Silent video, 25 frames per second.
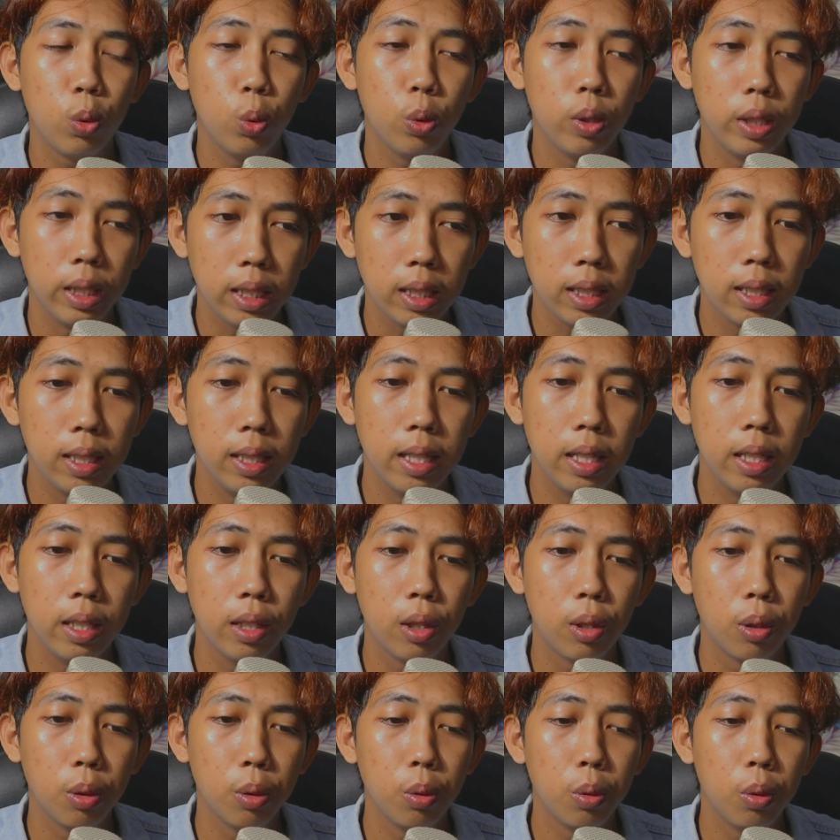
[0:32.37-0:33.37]
tuh Nick, dia
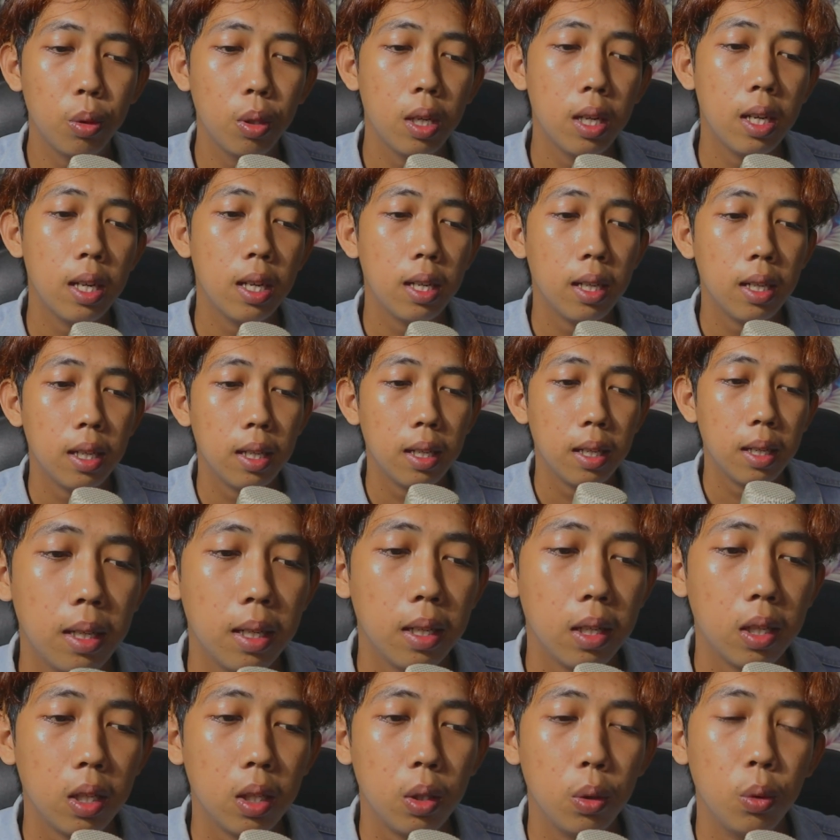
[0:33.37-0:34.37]
itu
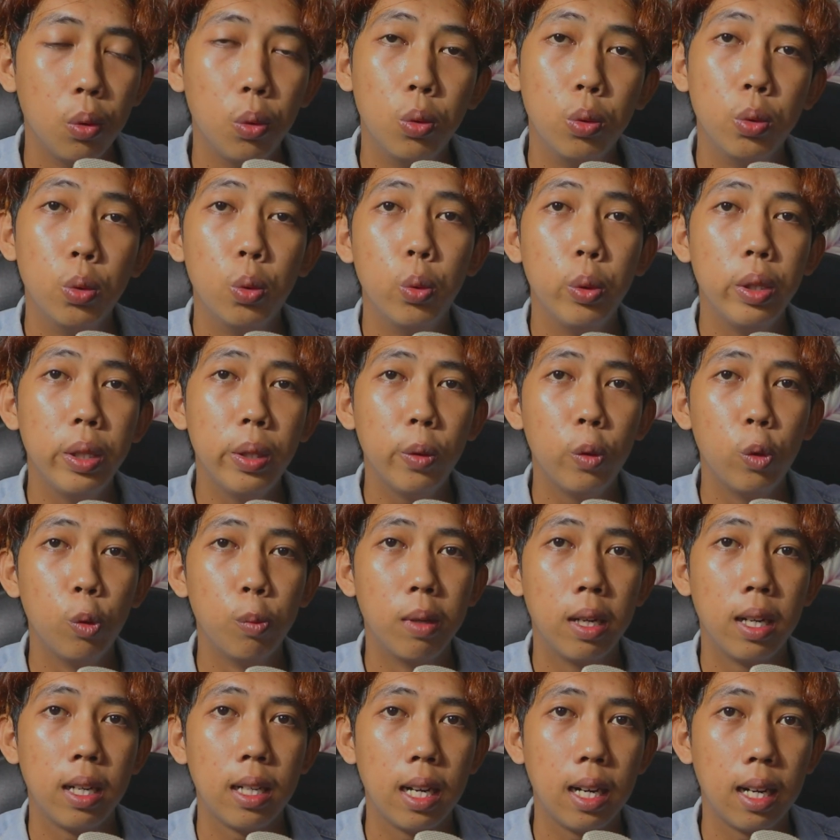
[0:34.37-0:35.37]
nungguin
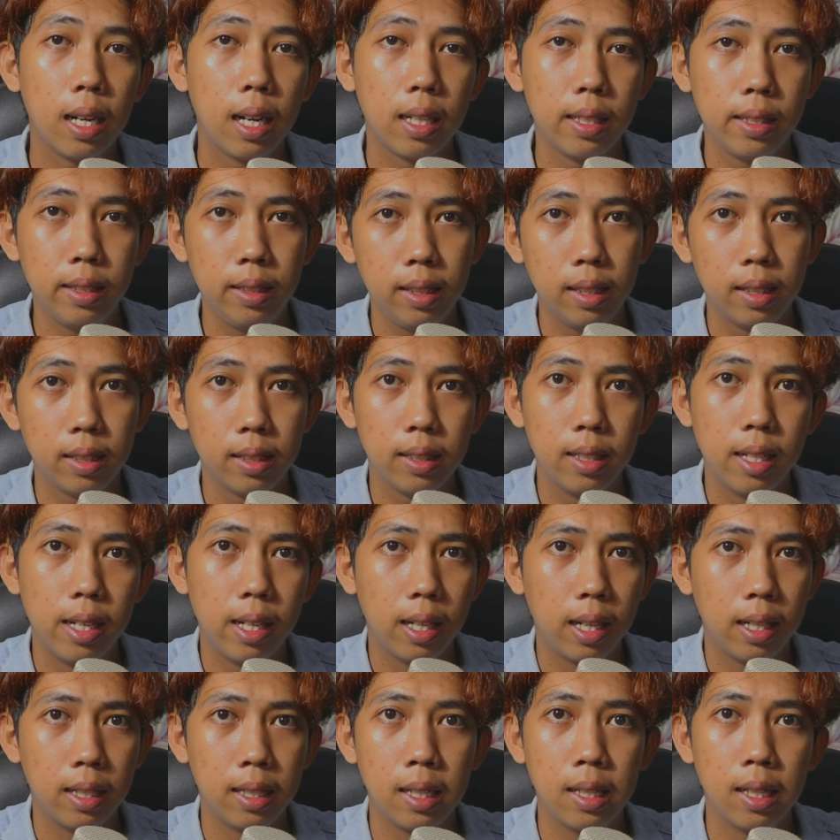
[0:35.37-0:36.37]
rumah kakaknya
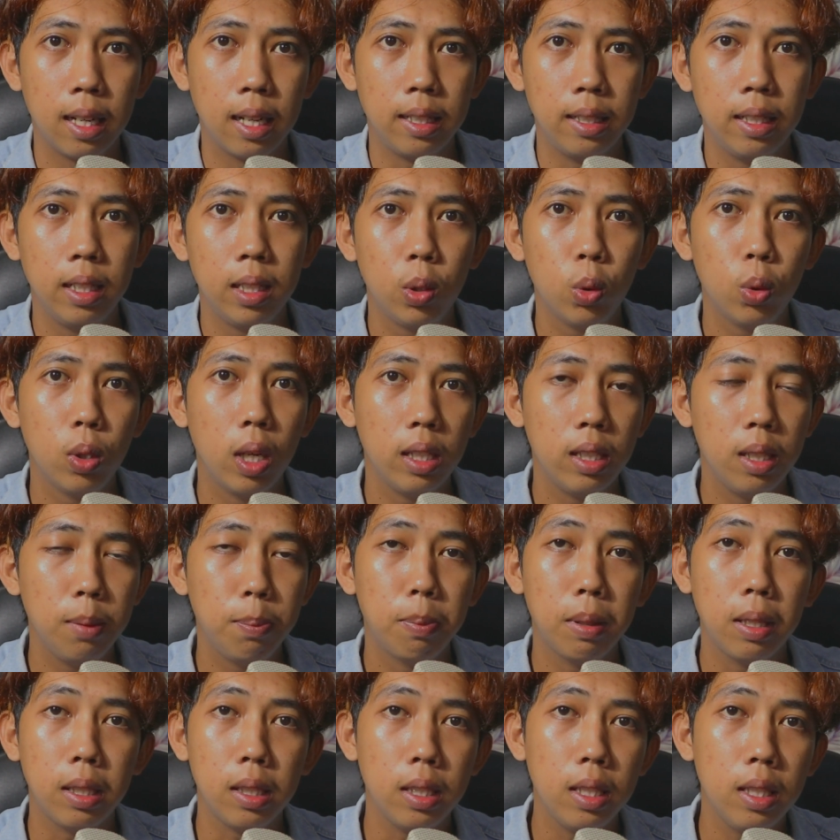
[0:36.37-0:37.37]
sedangkan kakaknya itu lagi
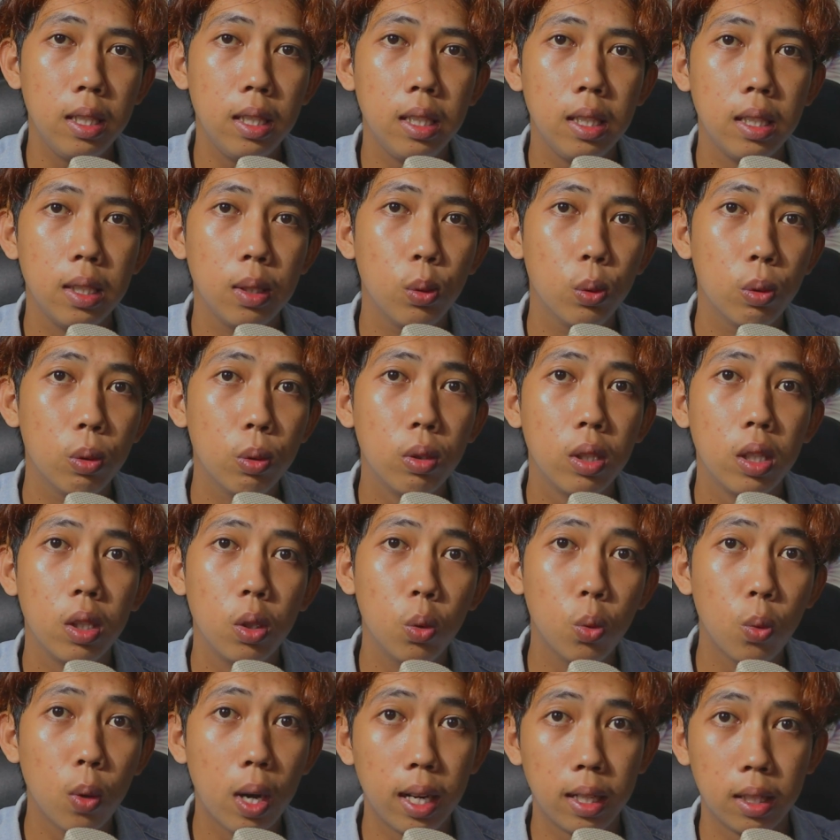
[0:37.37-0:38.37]
pergi dulu
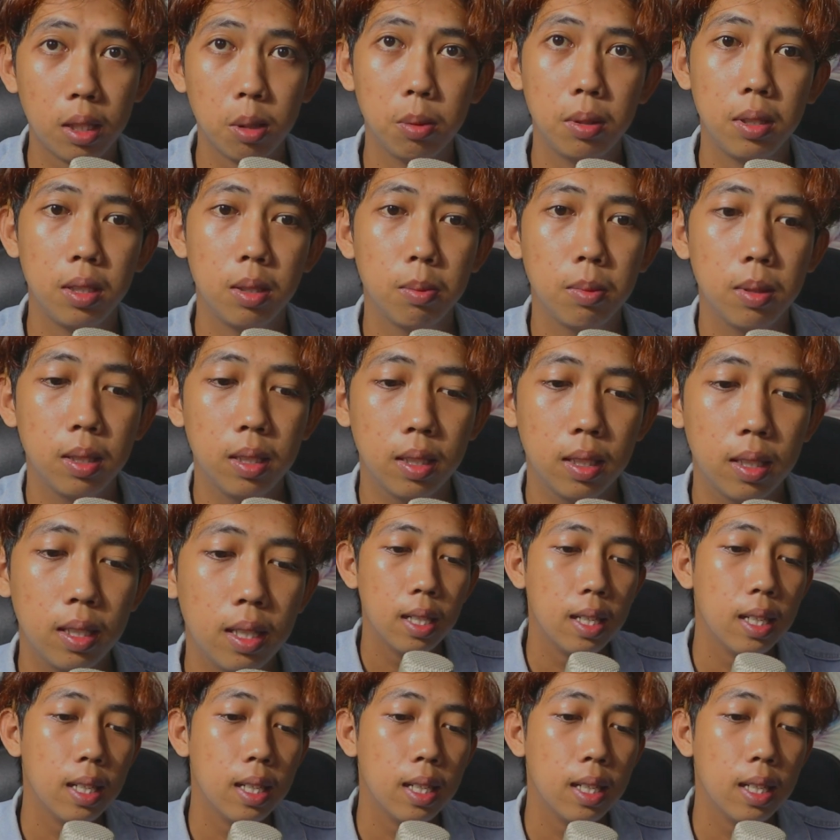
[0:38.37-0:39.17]
keluar teman-teman